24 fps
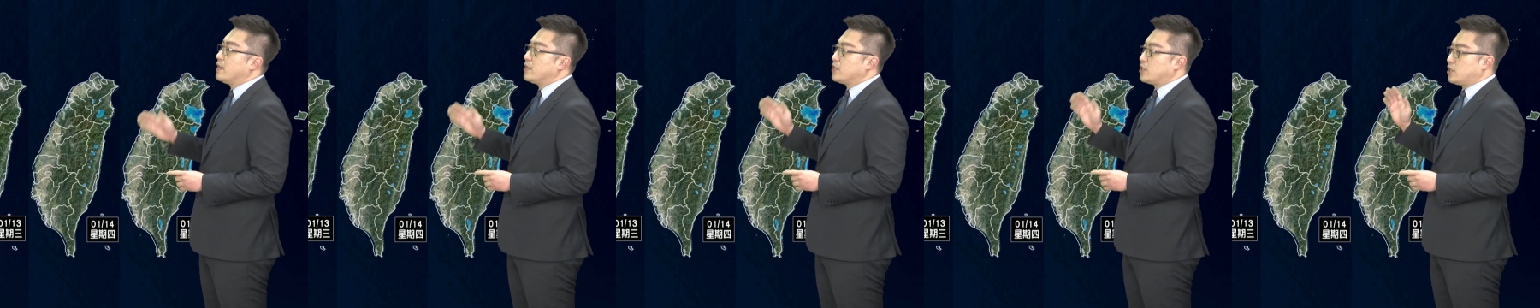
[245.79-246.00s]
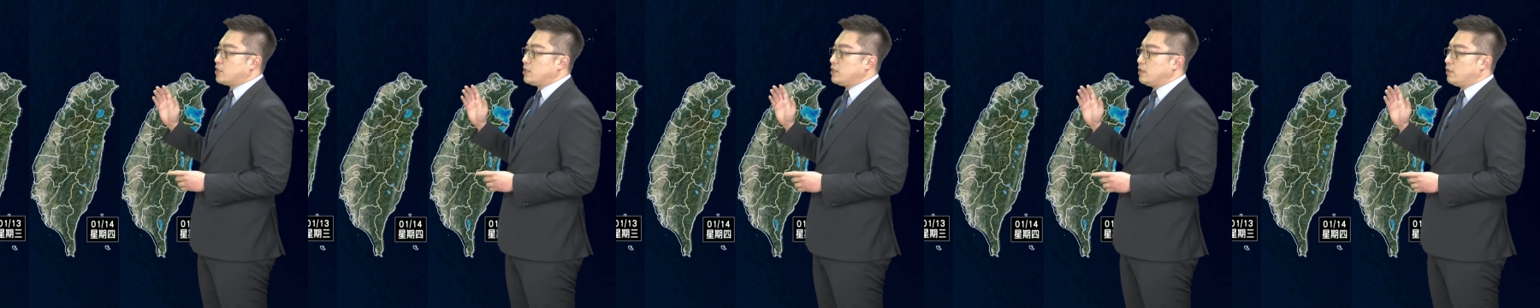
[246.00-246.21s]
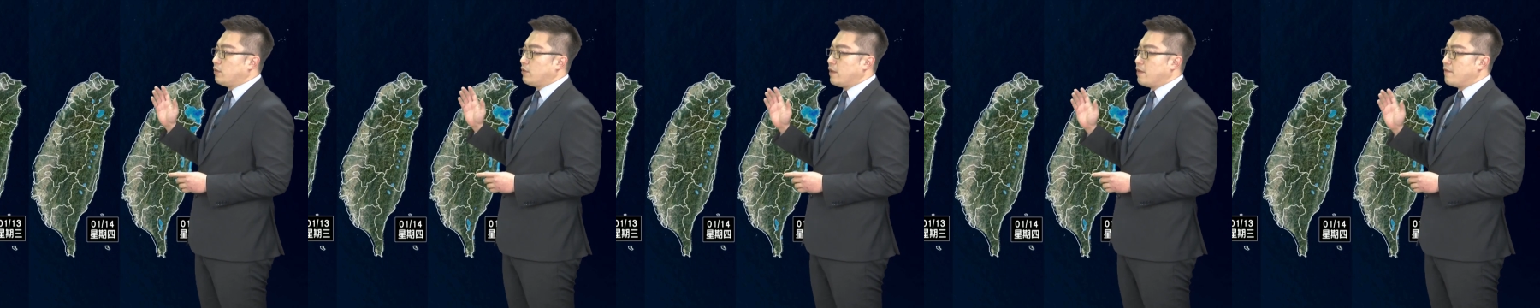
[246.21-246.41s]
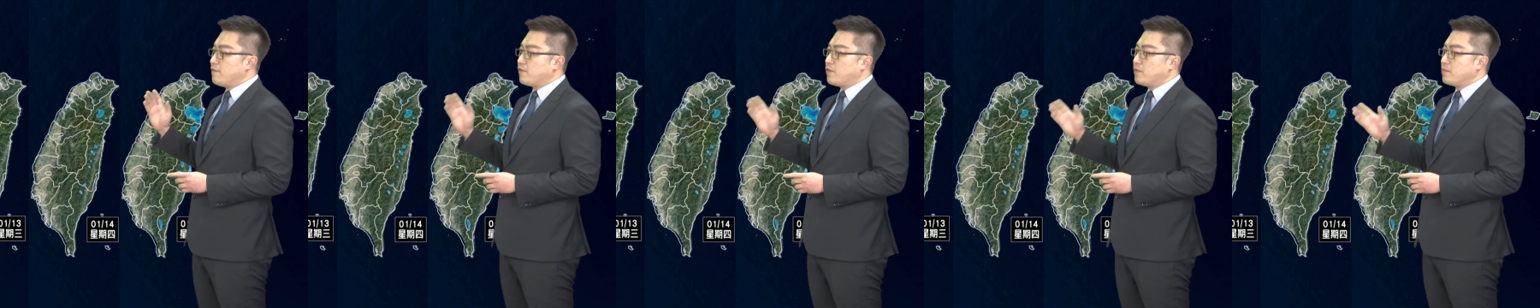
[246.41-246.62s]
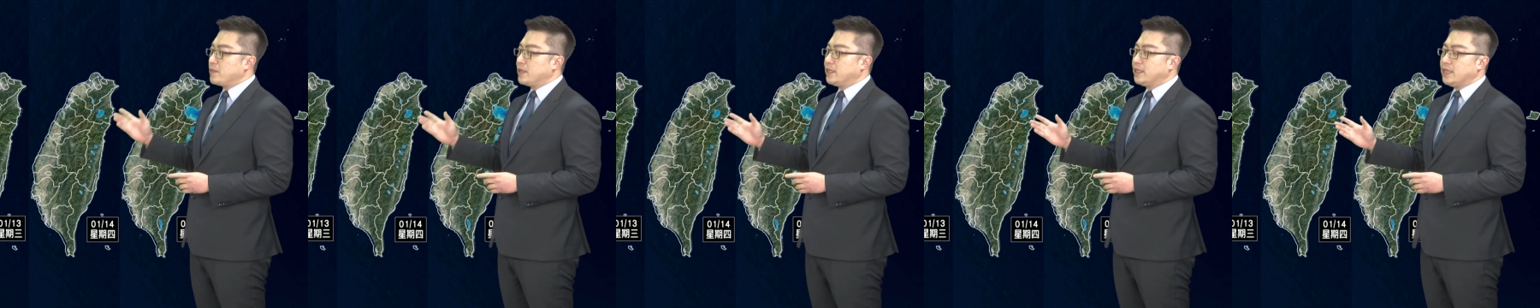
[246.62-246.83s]
只有迎
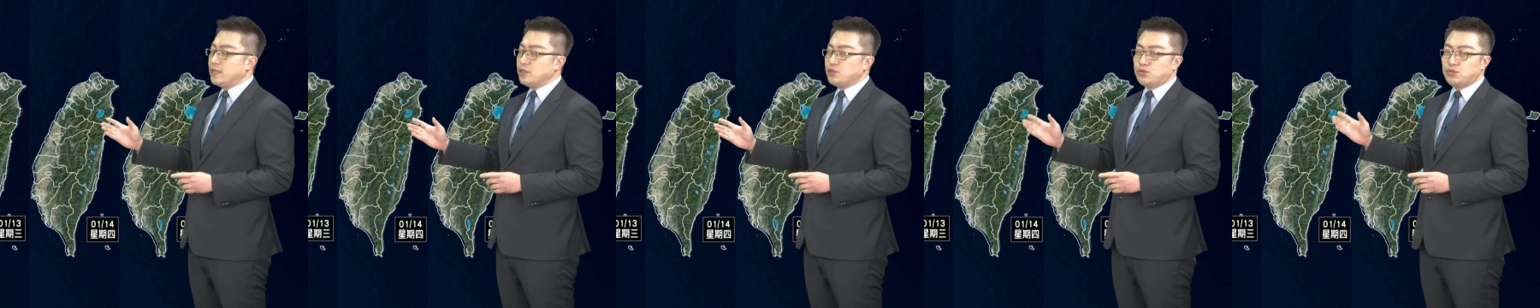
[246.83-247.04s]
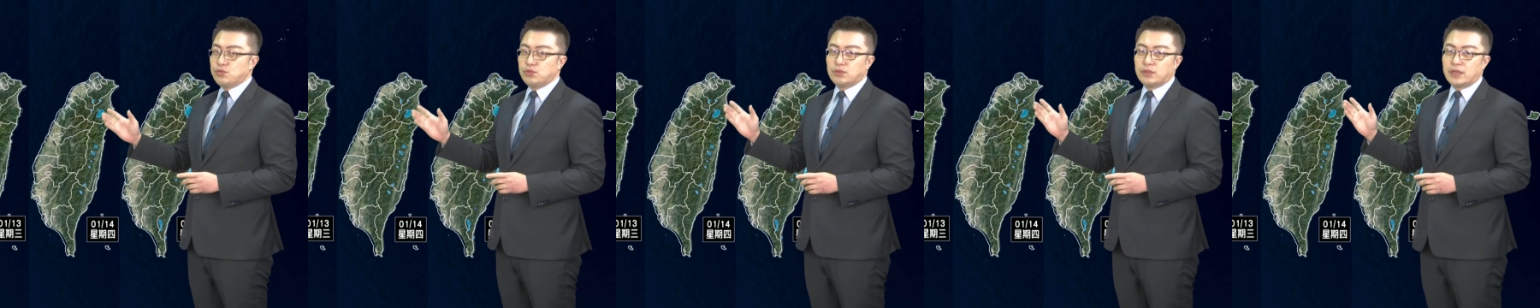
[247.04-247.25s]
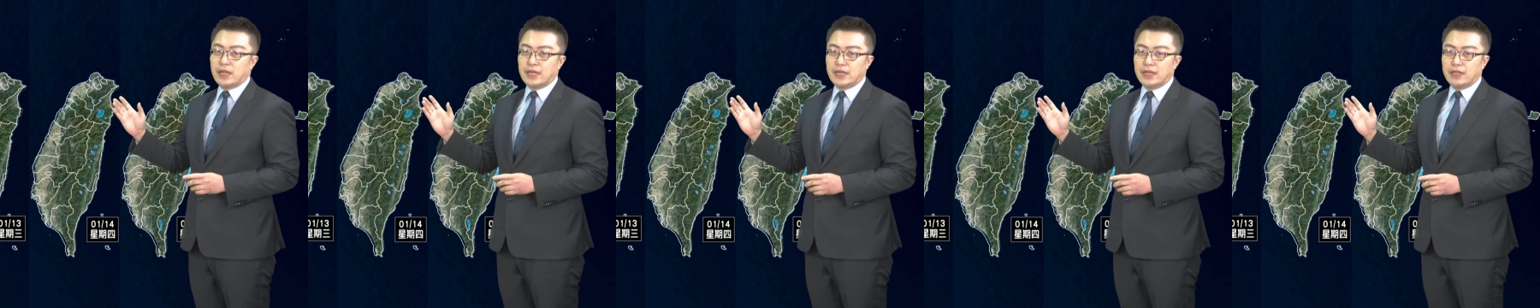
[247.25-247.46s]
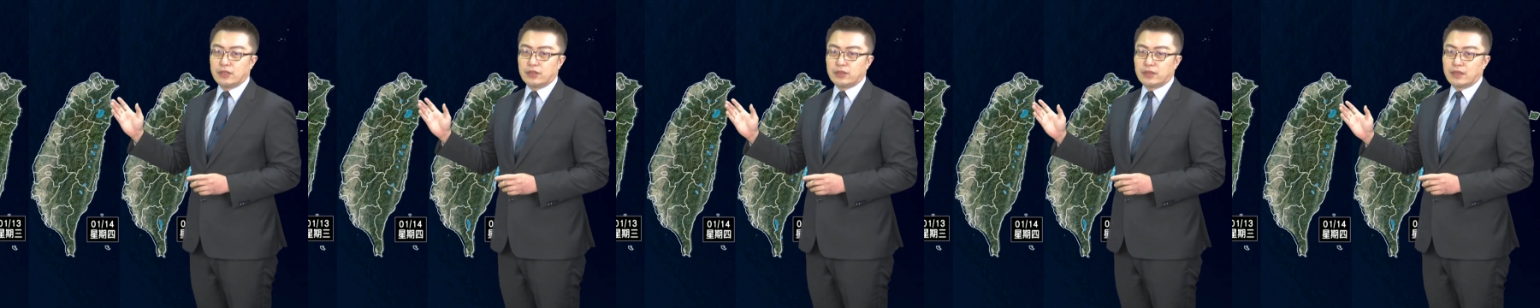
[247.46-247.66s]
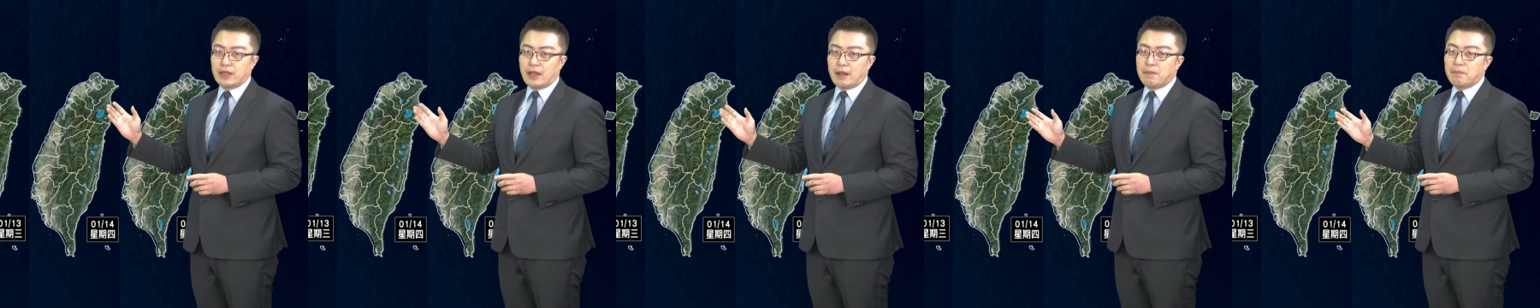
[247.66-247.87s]
风面地区，咱的
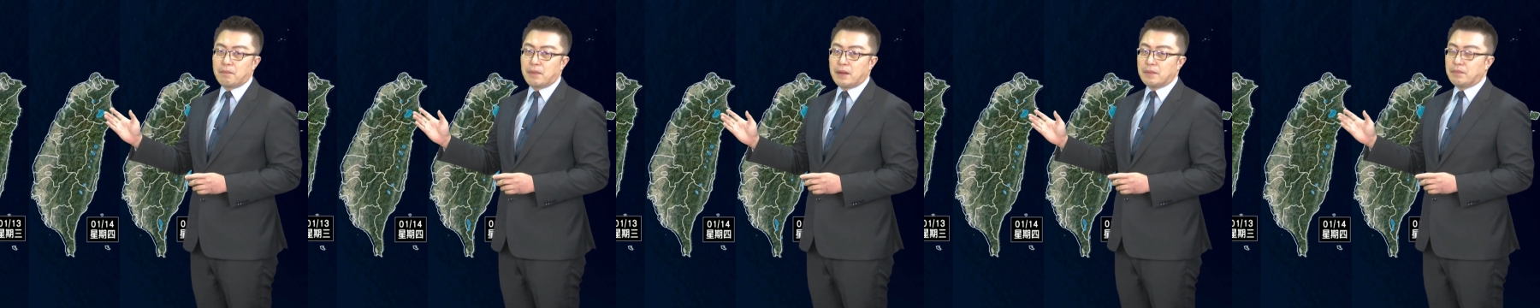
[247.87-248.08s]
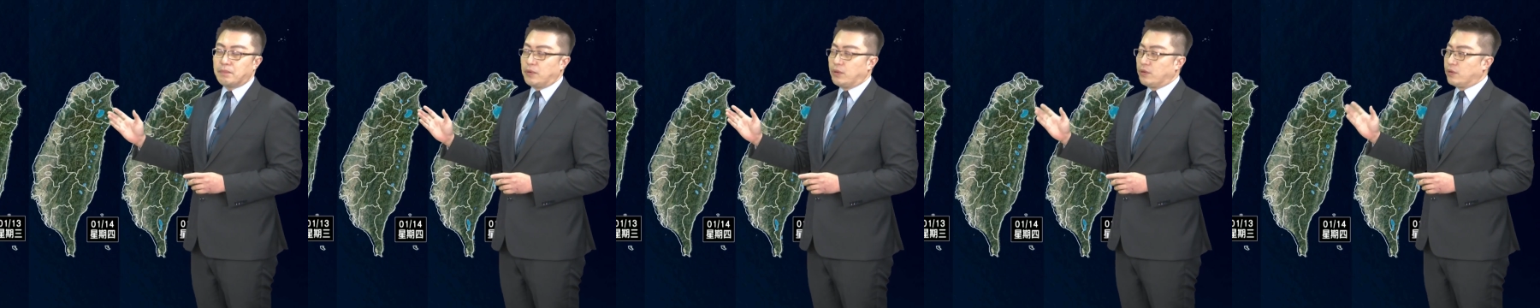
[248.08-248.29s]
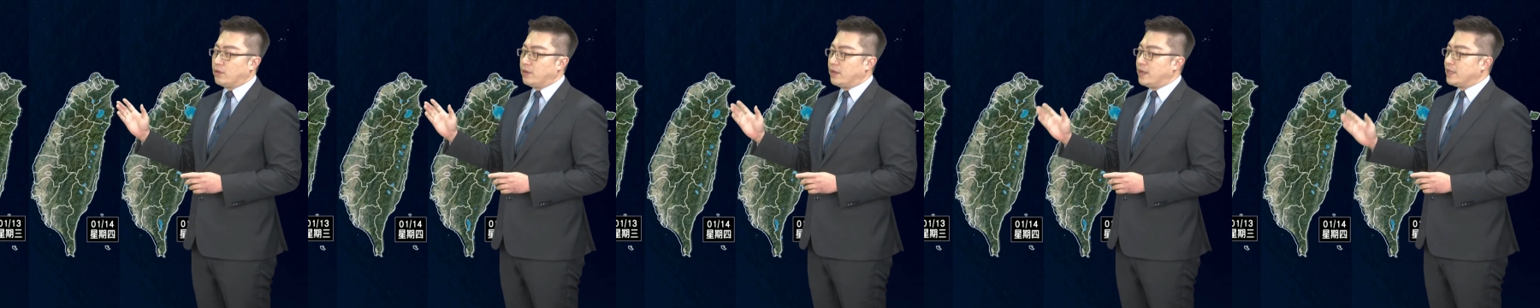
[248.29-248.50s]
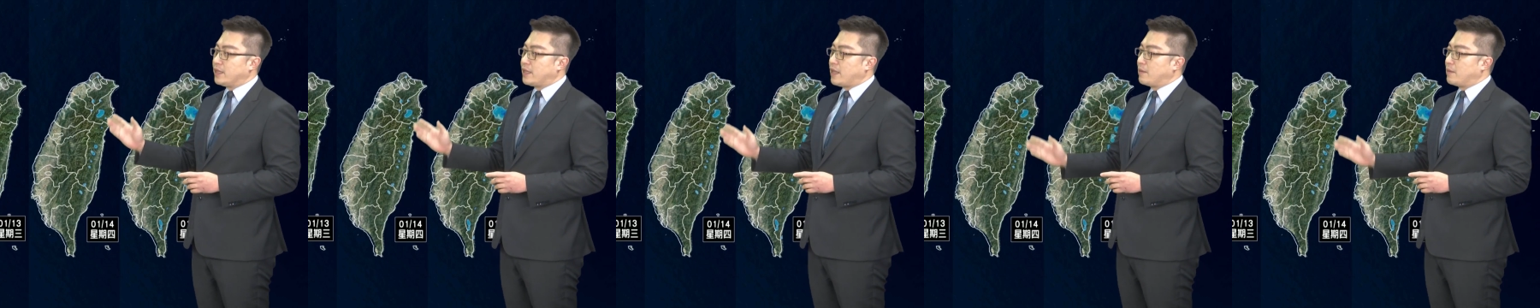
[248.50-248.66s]
东北部个人、